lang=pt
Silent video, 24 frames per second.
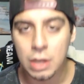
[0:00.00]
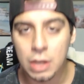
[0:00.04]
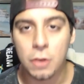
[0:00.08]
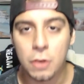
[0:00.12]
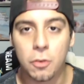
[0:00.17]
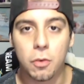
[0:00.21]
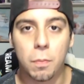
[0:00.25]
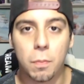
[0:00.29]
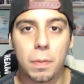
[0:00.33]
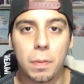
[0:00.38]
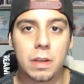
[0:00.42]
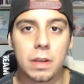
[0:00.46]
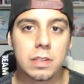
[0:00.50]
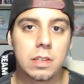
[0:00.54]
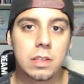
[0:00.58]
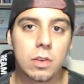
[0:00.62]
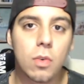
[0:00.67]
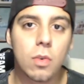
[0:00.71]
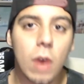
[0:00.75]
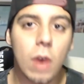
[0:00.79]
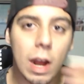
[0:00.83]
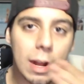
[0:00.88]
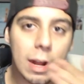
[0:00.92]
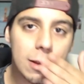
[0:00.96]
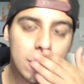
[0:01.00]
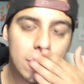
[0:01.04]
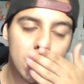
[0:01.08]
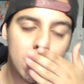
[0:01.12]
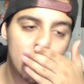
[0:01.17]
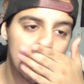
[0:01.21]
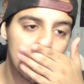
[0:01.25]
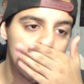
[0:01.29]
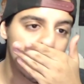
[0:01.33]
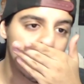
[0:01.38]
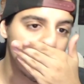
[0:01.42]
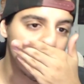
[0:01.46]
no PS4
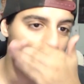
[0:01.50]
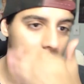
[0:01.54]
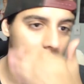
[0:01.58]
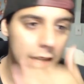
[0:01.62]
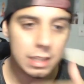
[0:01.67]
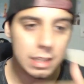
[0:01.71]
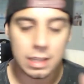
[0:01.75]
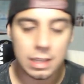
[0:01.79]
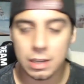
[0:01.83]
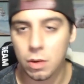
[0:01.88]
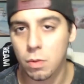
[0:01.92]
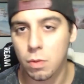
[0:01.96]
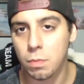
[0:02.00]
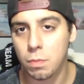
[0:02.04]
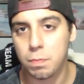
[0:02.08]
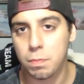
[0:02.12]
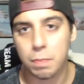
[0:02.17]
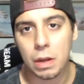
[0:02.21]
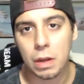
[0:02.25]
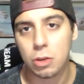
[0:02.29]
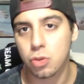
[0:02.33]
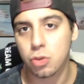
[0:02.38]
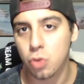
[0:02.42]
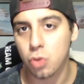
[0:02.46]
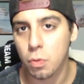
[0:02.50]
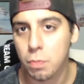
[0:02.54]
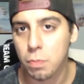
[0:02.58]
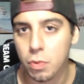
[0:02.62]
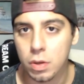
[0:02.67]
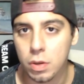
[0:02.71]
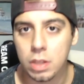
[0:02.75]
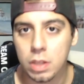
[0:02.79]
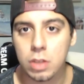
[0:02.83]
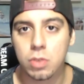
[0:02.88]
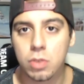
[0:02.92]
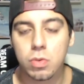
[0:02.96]
e ainda não passou
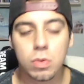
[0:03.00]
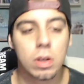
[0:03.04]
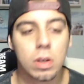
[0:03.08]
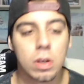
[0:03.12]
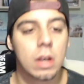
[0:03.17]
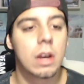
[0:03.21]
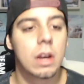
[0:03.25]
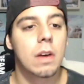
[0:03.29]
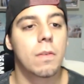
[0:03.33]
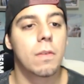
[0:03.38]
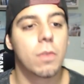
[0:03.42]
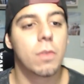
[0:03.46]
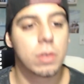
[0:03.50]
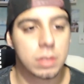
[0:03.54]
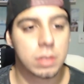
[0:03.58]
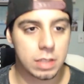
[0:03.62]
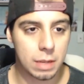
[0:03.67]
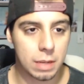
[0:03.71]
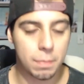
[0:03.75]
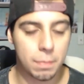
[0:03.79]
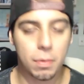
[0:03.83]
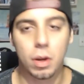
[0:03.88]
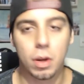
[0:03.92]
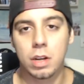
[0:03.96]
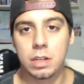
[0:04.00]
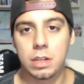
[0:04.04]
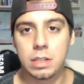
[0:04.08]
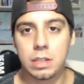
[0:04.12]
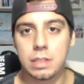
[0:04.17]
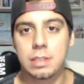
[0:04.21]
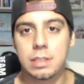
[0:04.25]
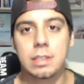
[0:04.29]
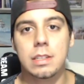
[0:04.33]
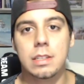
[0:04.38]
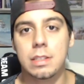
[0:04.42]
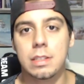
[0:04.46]
por isso, você pode
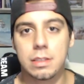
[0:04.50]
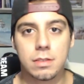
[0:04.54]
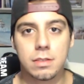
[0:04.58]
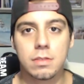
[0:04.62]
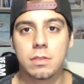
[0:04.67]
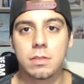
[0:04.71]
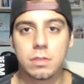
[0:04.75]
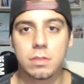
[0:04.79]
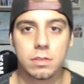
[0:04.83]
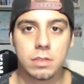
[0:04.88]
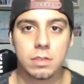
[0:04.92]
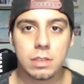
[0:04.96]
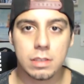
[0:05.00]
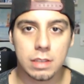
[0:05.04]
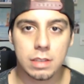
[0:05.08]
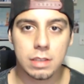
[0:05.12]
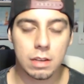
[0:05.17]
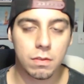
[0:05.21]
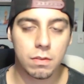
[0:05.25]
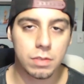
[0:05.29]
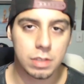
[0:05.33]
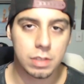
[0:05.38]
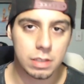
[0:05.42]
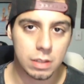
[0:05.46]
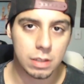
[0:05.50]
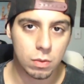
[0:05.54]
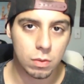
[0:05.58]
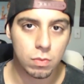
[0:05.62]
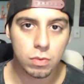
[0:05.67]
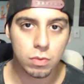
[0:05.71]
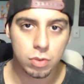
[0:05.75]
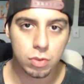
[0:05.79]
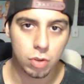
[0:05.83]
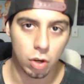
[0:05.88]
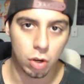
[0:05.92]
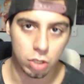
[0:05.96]
se dizer que você tá
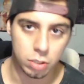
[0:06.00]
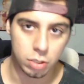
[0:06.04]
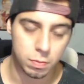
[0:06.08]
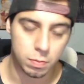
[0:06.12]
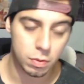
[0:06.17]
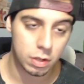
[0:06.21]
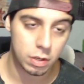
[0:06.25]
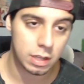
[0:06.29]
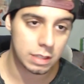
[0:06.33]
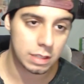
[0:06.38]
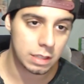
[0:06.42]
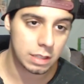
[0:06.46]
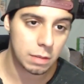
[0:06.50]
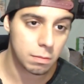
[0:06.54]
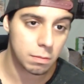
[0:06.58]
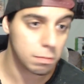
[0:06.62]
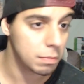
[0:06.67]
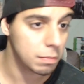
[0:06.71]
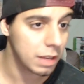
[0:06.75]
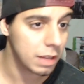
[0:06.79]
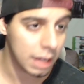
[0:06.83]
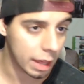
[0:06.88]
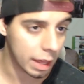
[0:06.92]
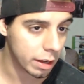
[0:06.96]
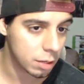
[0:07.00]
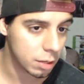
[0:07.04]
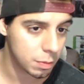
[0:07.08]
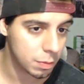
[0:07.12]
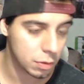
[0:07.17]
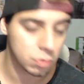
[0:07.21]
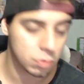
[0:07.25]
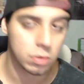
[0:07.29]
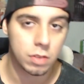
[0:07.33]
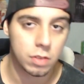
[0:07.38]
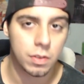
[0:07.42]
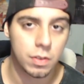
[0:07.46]
com sorte, porque tem milhares de
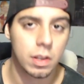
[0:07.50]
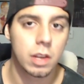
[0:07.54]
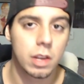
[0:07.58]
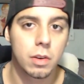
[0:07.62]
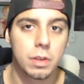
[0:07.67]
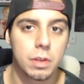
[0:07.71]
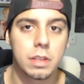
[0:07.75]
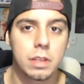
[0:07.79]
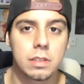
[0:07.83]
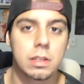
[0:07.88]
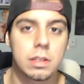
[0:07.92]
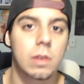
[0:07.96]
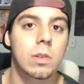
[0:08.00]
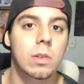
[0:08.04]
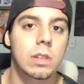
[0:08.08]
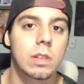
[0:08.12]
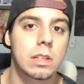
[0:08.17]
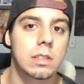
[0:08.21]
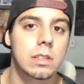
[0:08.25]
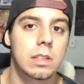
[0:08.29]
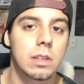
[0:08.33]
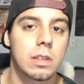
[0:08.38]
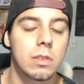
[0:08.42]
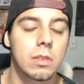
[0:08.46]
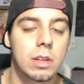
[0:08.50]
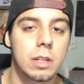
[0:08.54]
pessoas falando que isso tá acontecendo,